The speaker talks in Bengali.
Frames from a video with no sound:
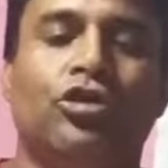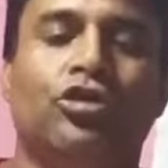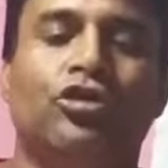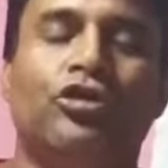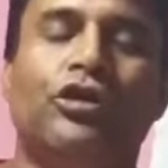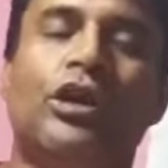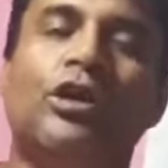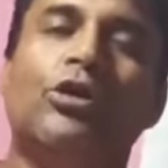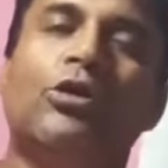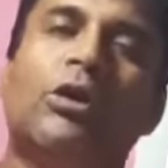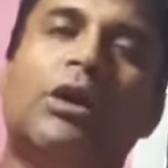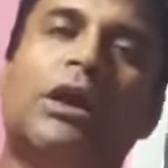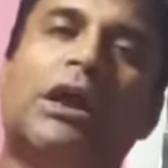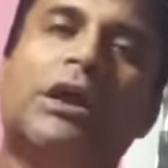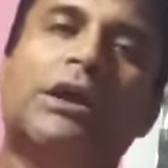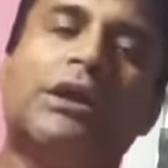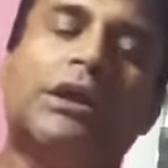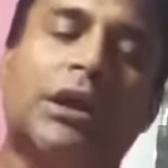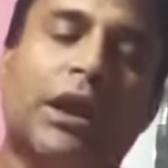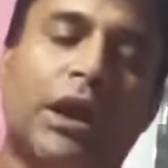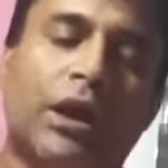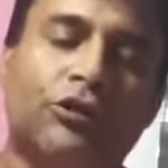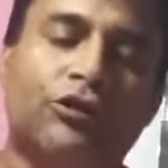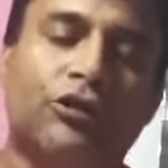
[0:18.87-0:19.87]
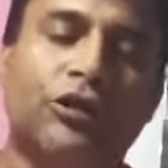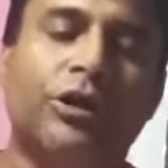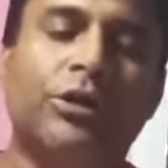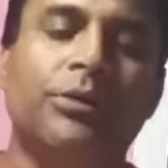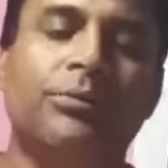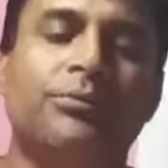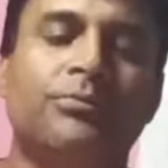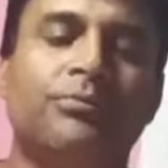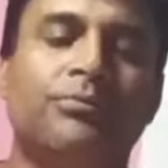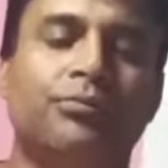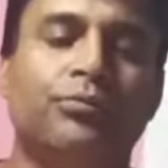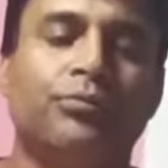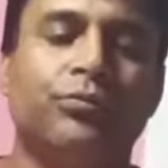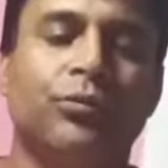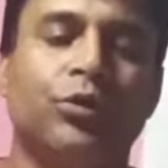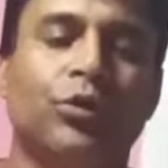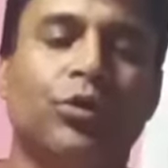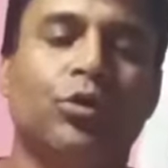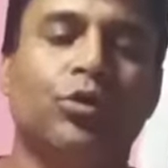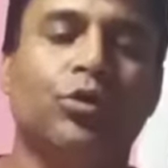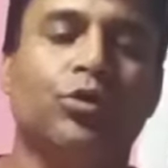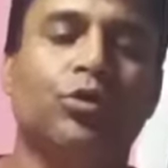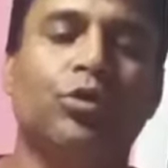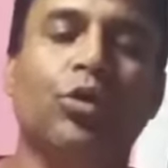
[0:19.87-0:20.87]
সেই অনলাইন ক্লাসে
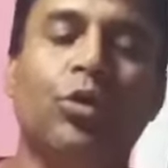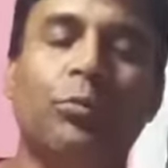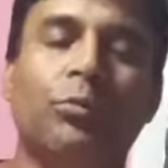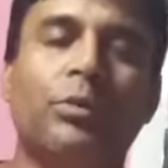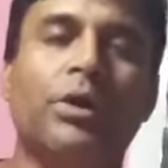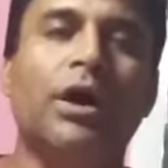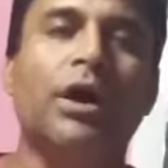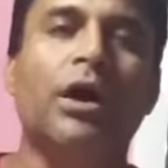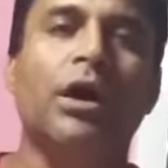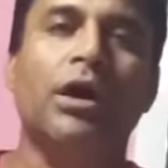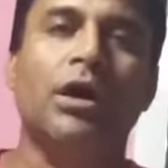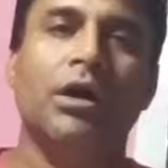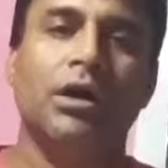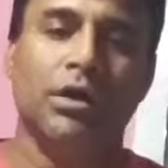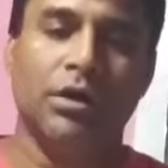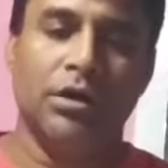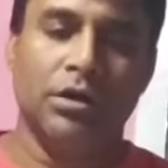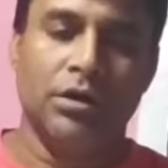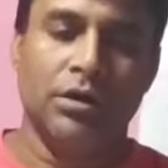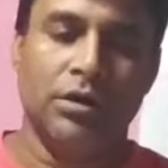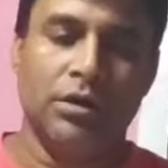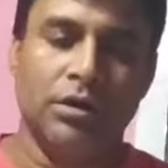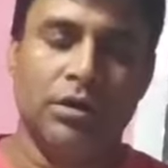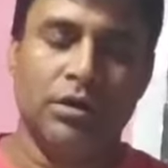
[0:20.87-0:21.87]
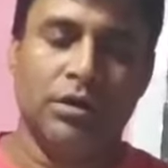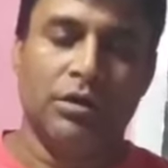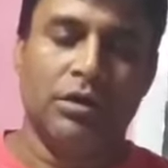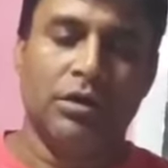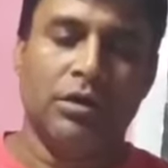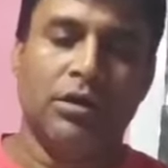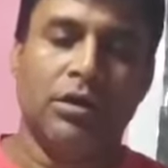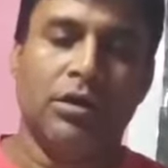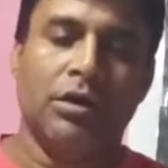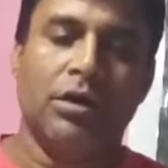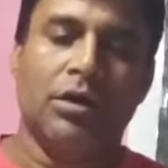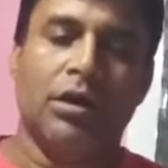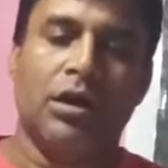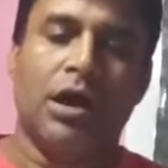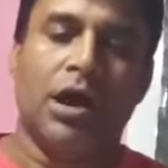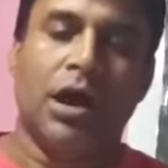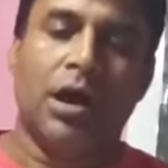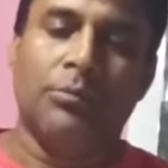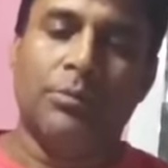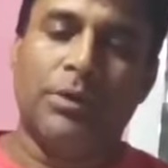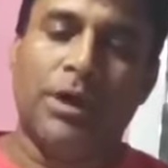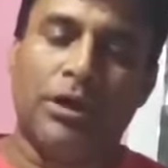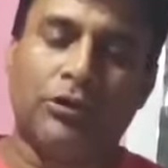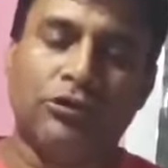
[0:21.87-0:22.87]
তোমরা
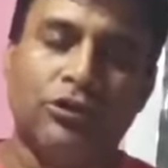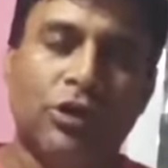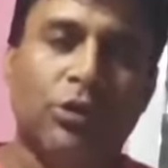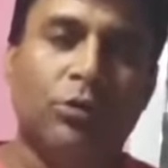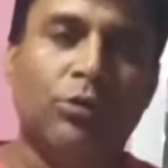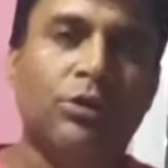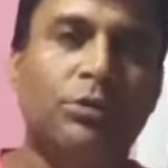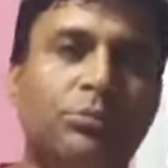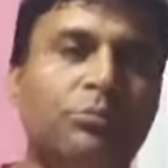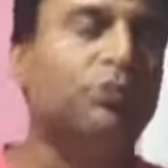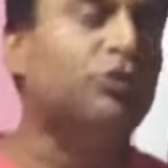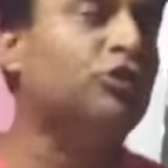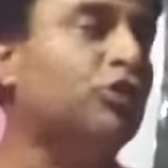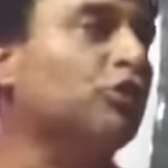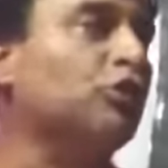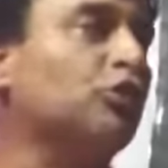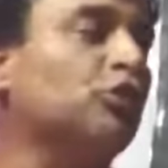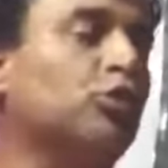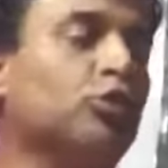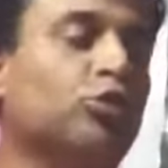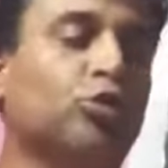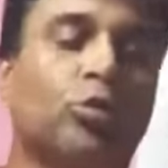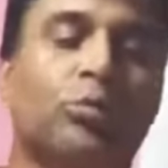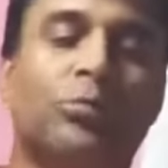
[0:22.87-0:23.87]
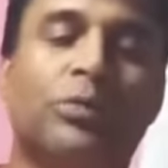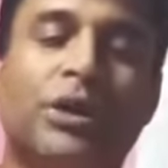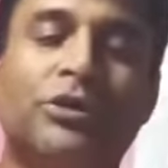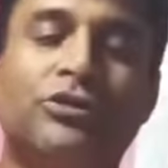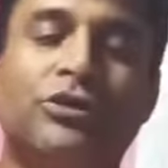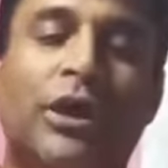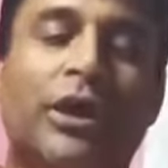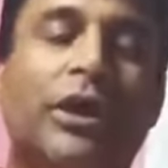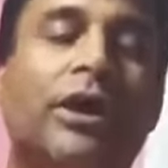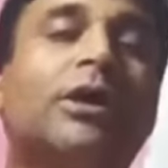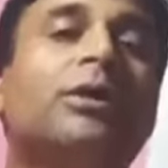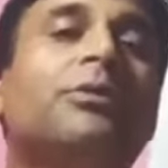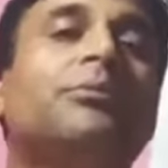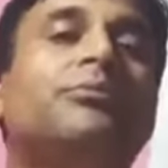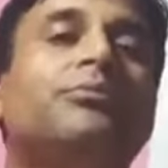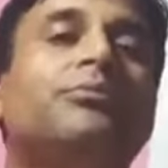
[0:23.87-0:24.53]
আমরা আশা করি বিশেষত তোমরা যারা